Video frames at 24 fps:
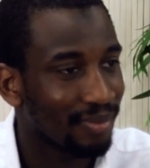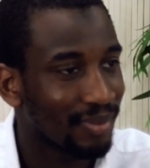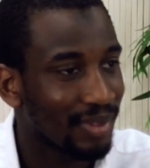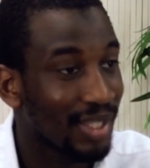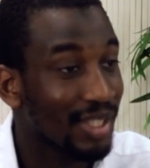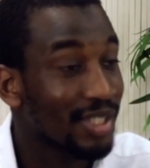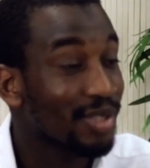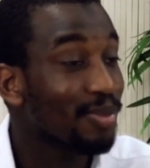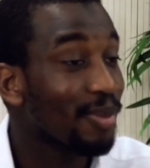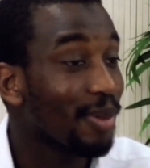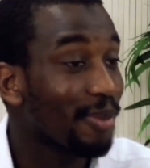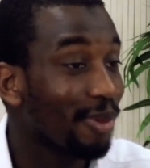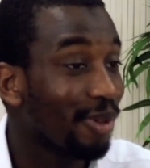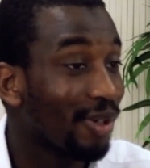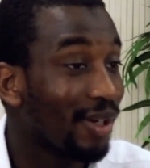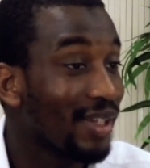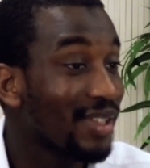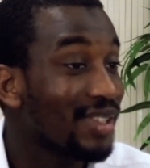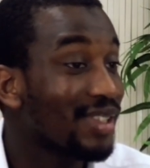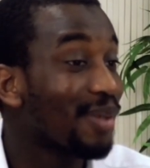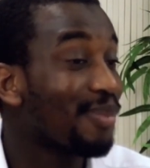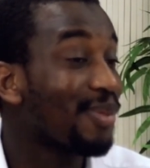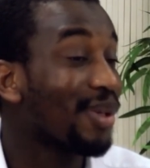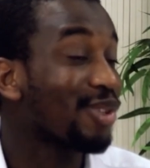Et à ce moment-là, il
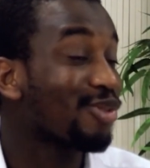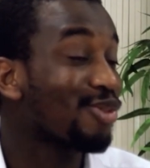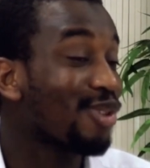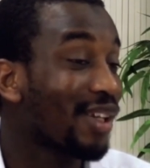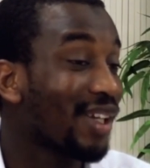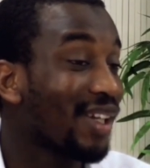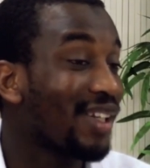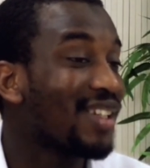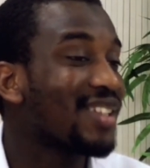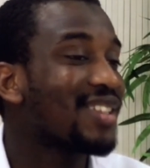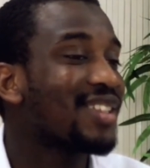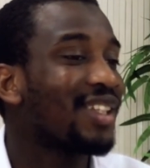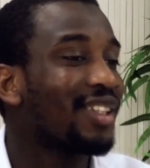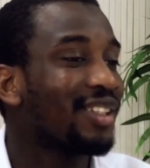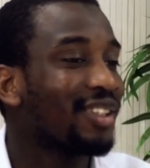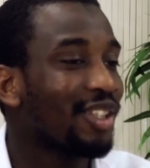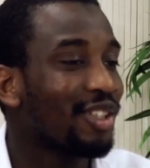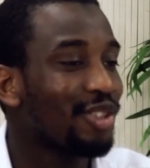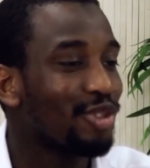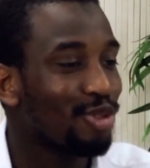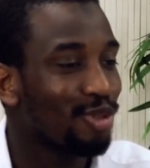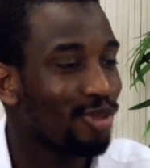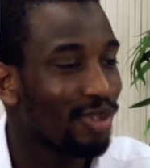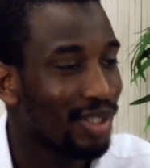s'aperçoit qu'Anas est en
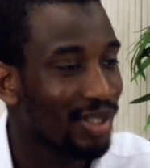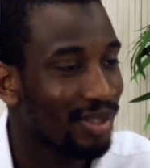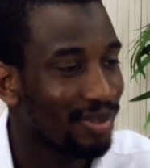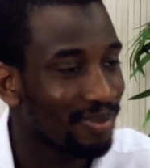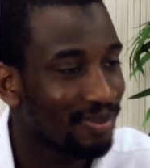train de jouer